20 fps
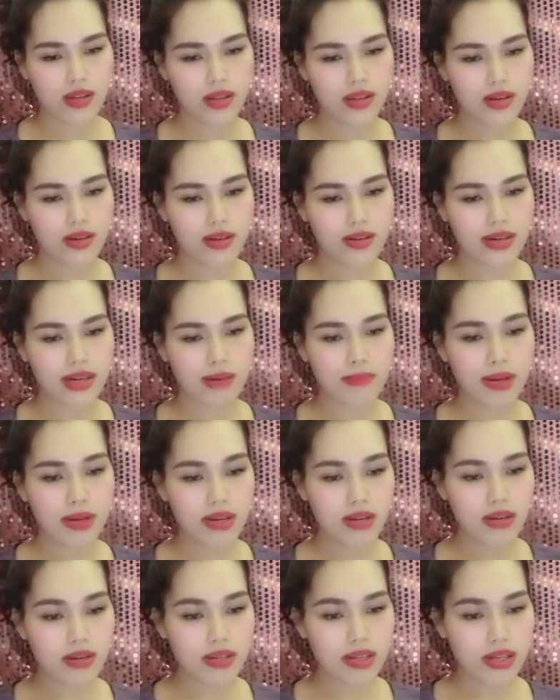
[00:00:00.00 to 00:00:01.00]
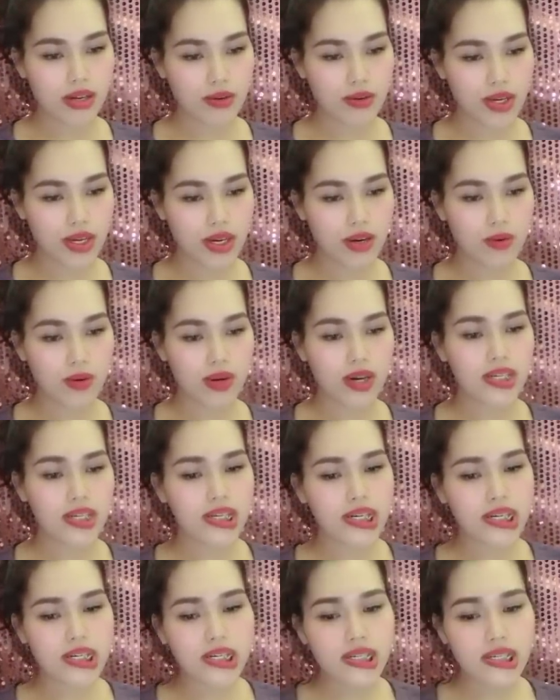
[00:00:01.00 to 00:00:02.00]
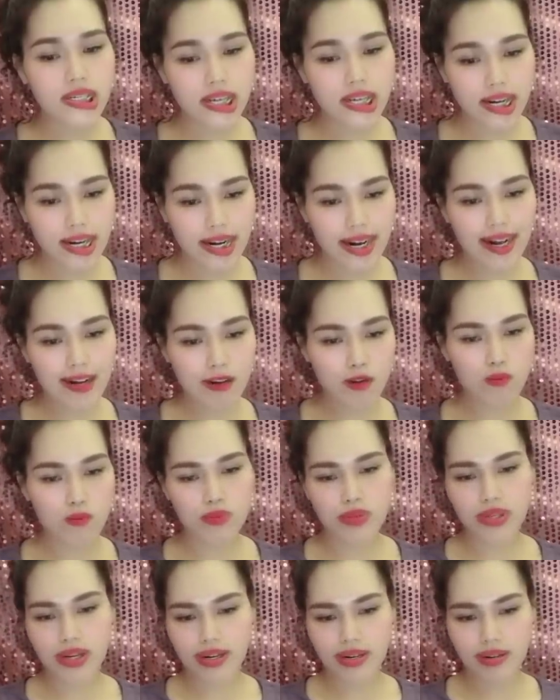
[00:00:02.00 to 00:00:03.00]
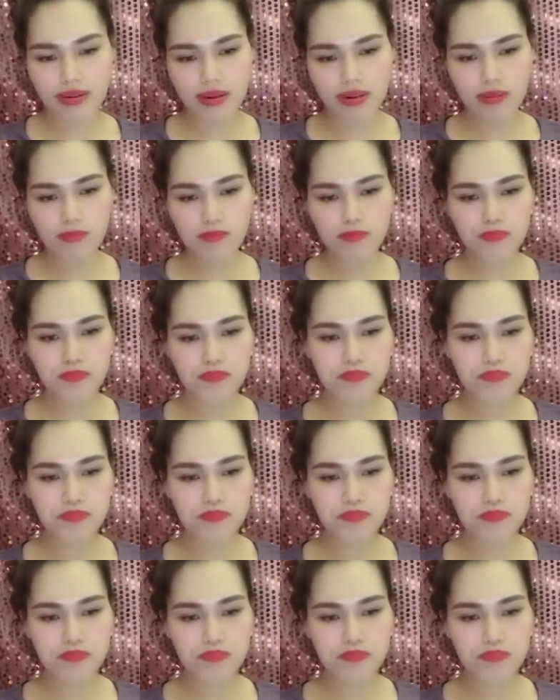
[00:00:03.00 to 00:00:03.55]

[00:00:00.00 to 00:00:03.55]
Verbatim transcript: nhưng đã biết được nhiều điều hơn những đứa trẻ khác cùng trang lứa.